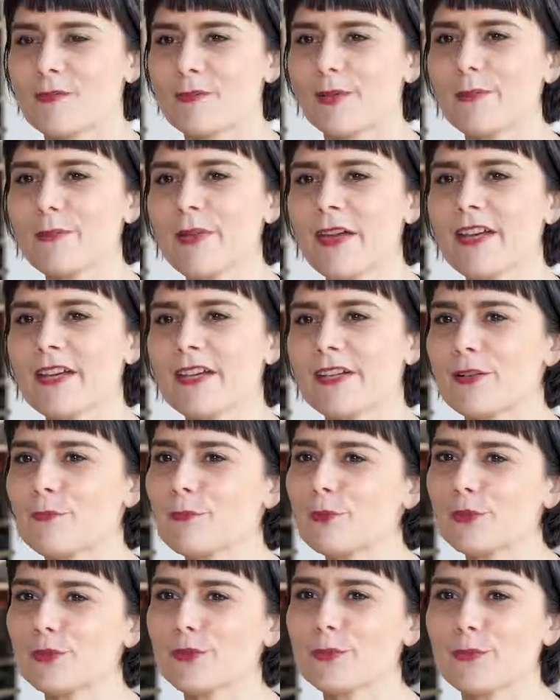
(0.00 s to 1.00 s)
Per me era
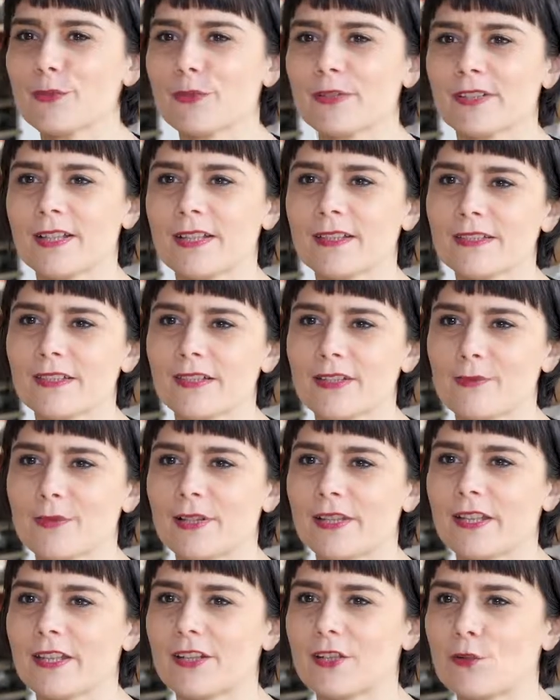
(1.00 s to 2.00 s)
molto importante
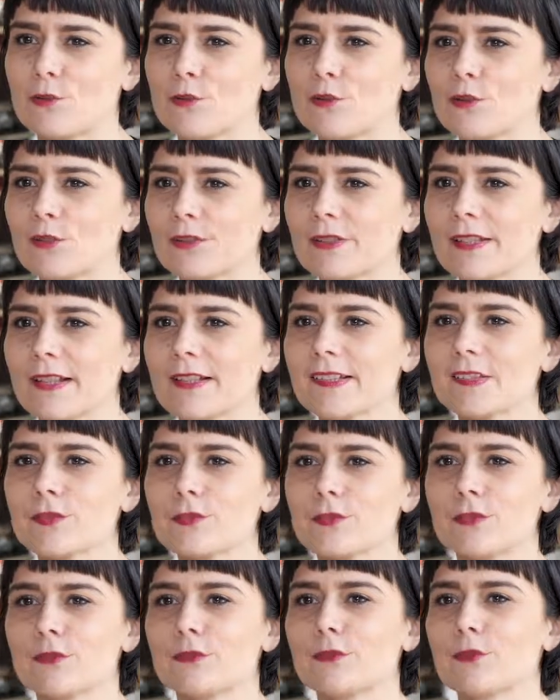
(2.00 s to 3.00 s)
rimanere in un
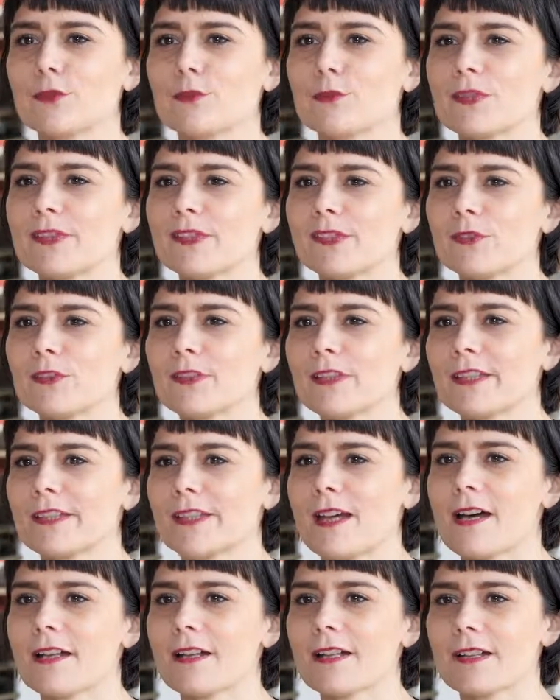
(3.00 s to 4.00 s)
contesto di informazioni
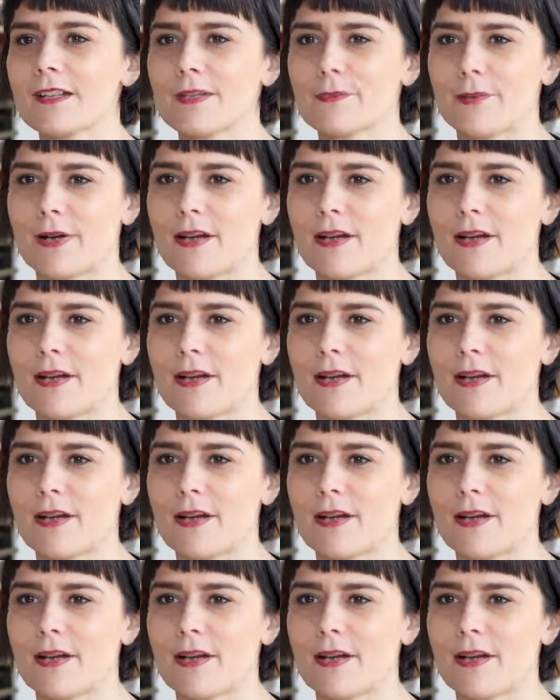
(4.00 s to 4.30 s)
chiare e